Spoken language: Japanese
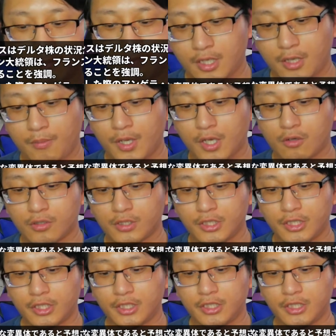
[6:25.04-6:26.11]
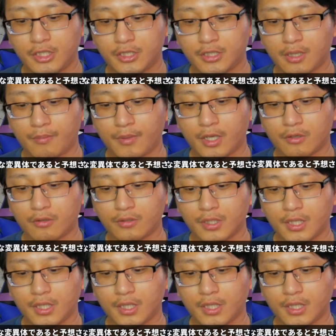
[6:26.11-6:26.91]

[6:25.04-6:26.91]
で、米国 シーディーシー ですが、米国